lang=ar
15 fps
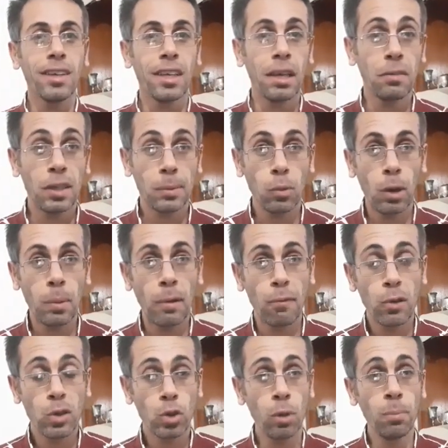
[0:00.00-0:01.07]
كيف تتبوها
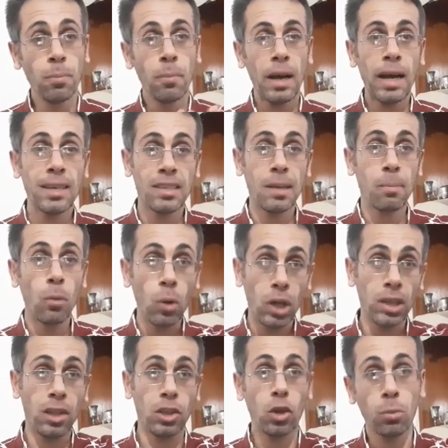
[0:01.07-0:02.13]
بانفسكم حسب ممكن
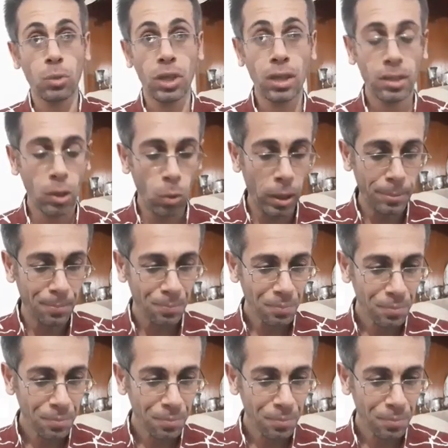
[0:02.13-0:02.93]
نعطيكم طريقه توا